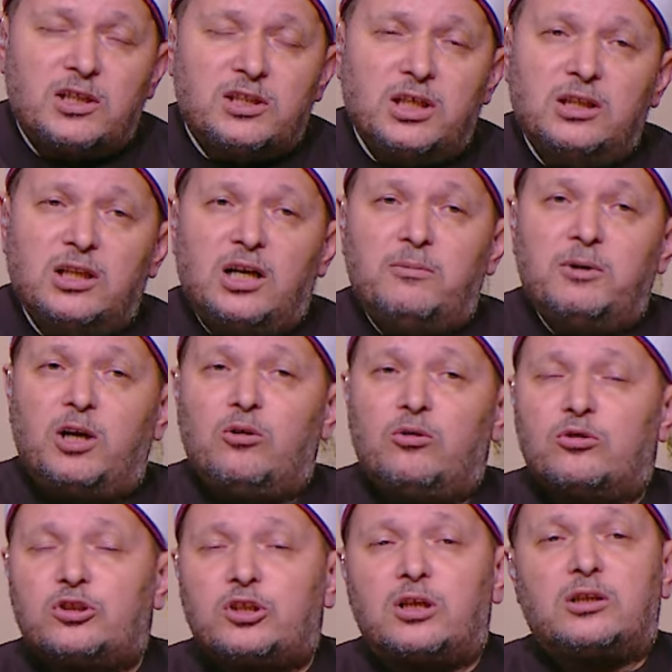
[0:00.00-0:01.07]
سيدنا النبي قال له
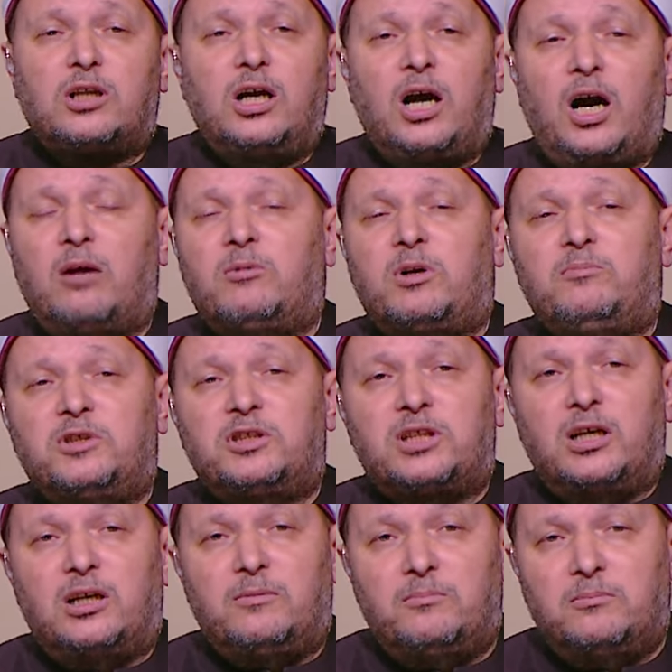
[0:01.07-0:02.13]
نصرت يا عمرو بن
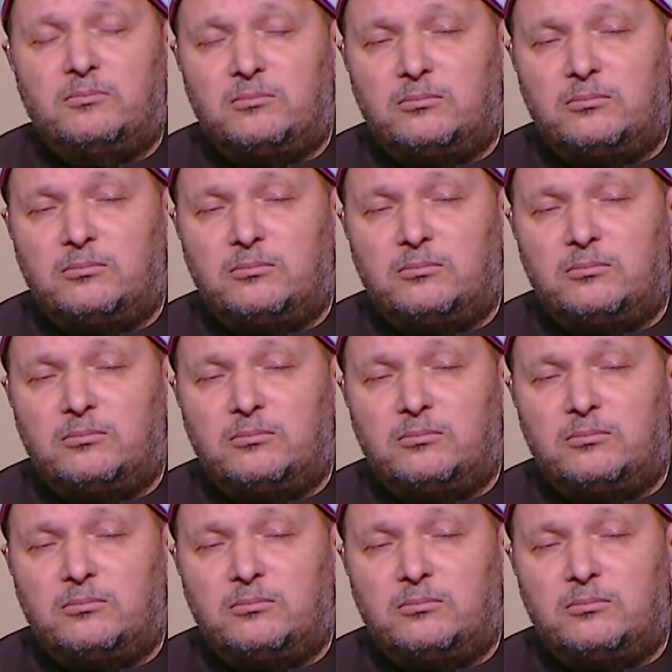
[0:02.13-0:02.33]
سالم